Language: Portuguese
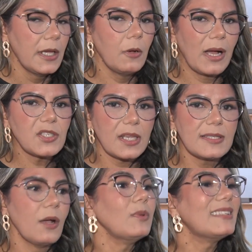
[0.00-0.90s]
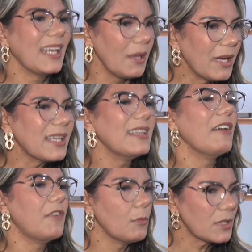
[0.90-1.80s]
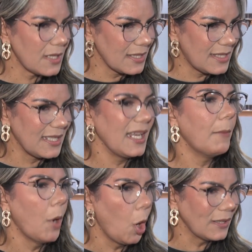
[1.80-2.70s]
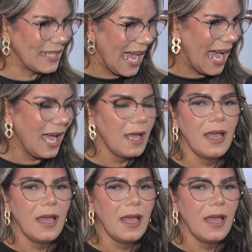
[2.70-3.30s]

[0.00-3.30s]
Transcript: Eu acho que esse é um tema que devemos sim abordar,